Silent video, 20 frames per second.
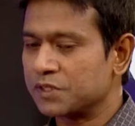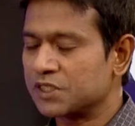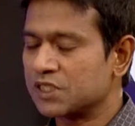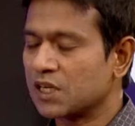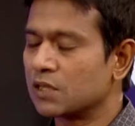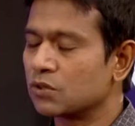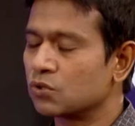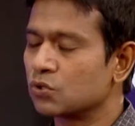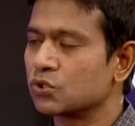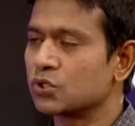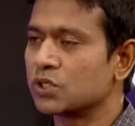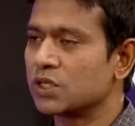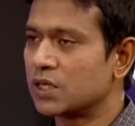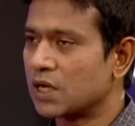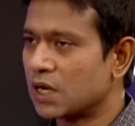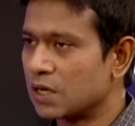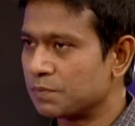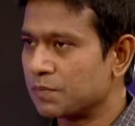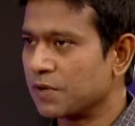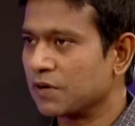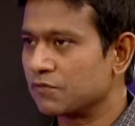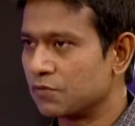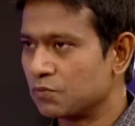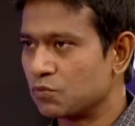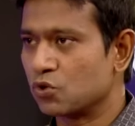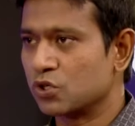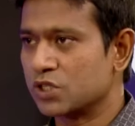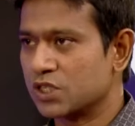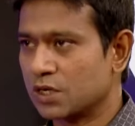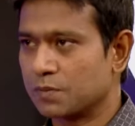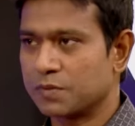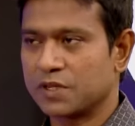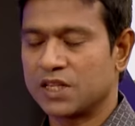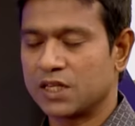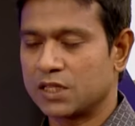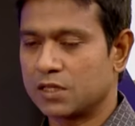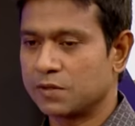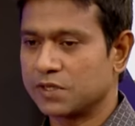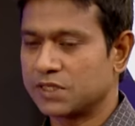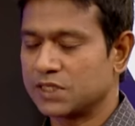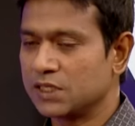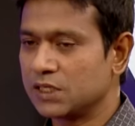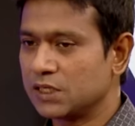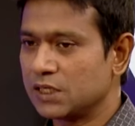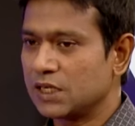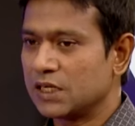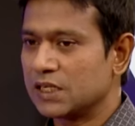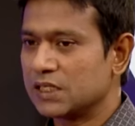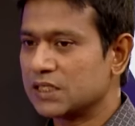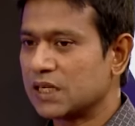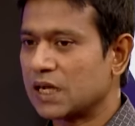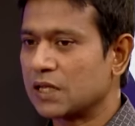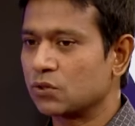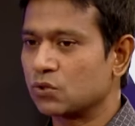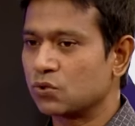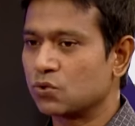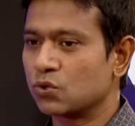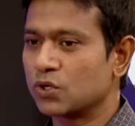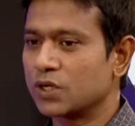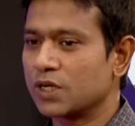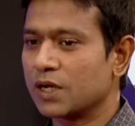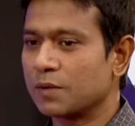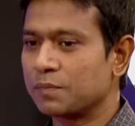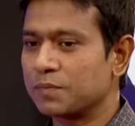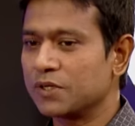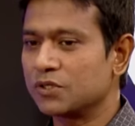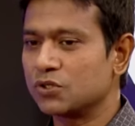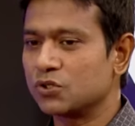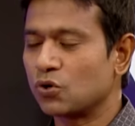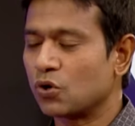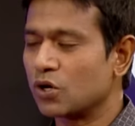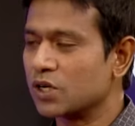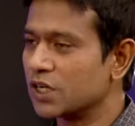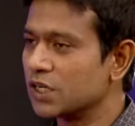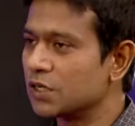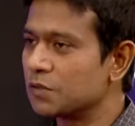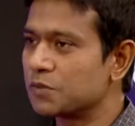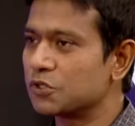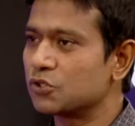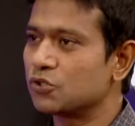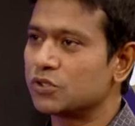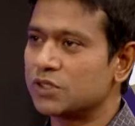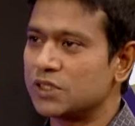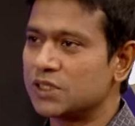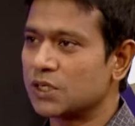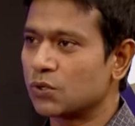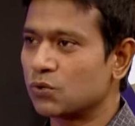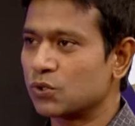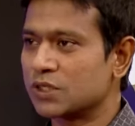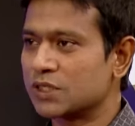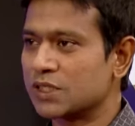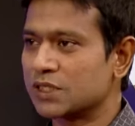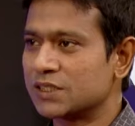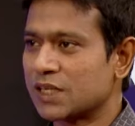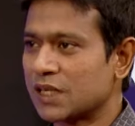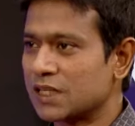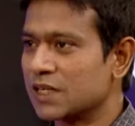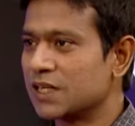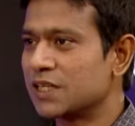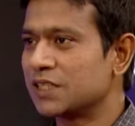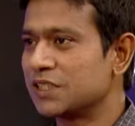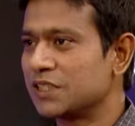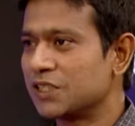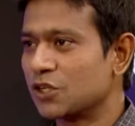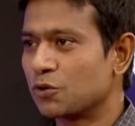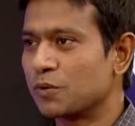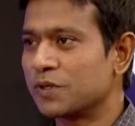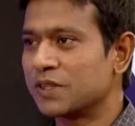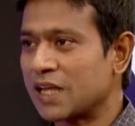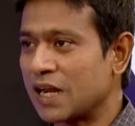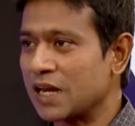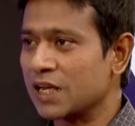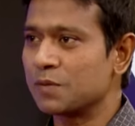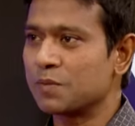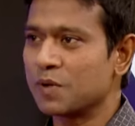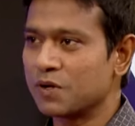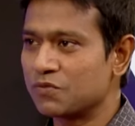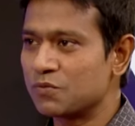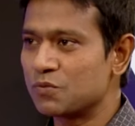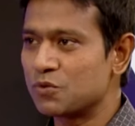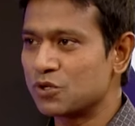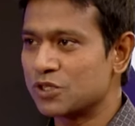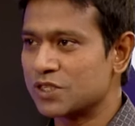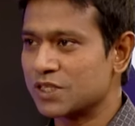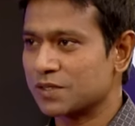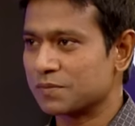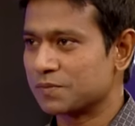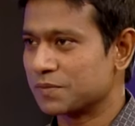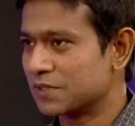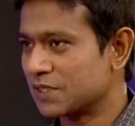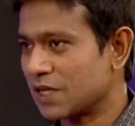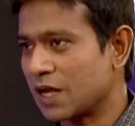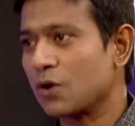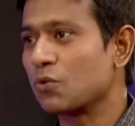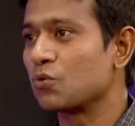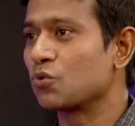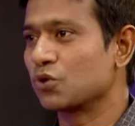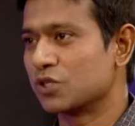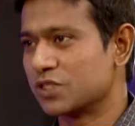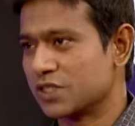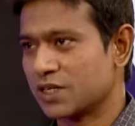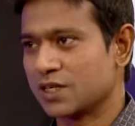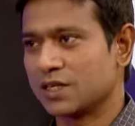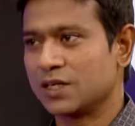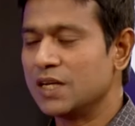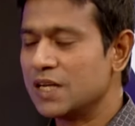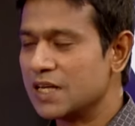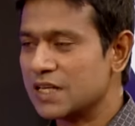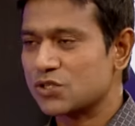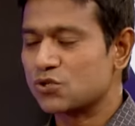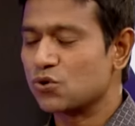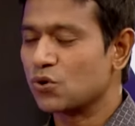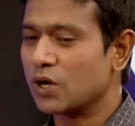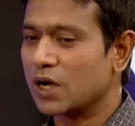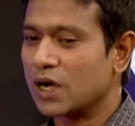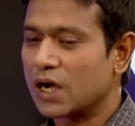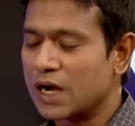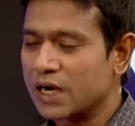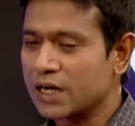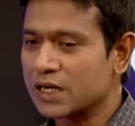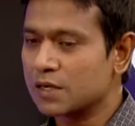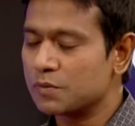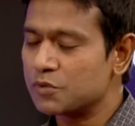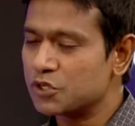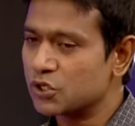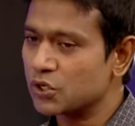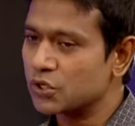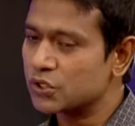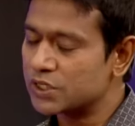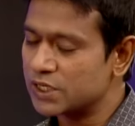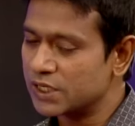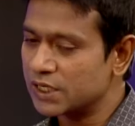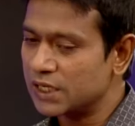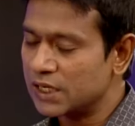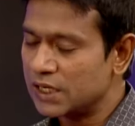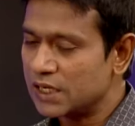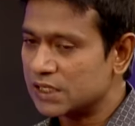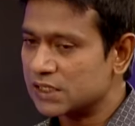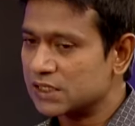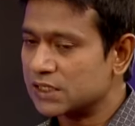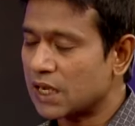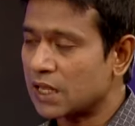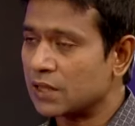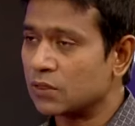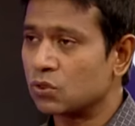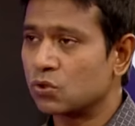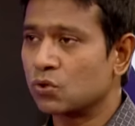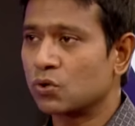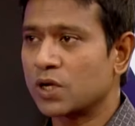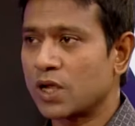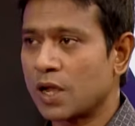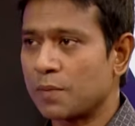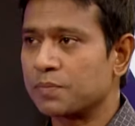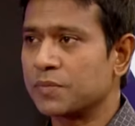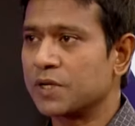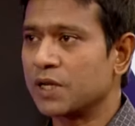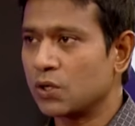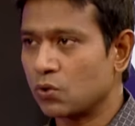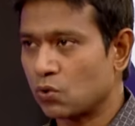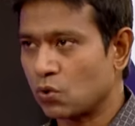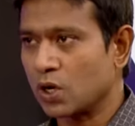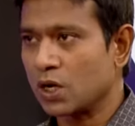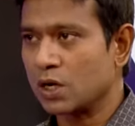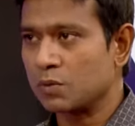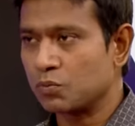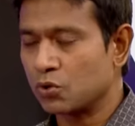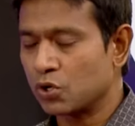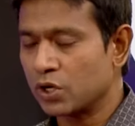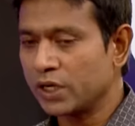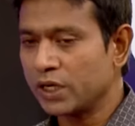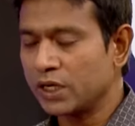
শান্ত যদি রান পারফর্ম করছেন আমরা দেখতে পাচ্ছি শান্তকে আপনি যদি অল্টারনেটিভ কিছু চিন্তা করতে চান যাদেরকে চিন্তা করবেন তারা কি পারফর্ম করছে তারাও করছে না সো আরেকটা বিষয় হচ্ছে শান্ত ক্যাপ্টেন হওয়ার পরে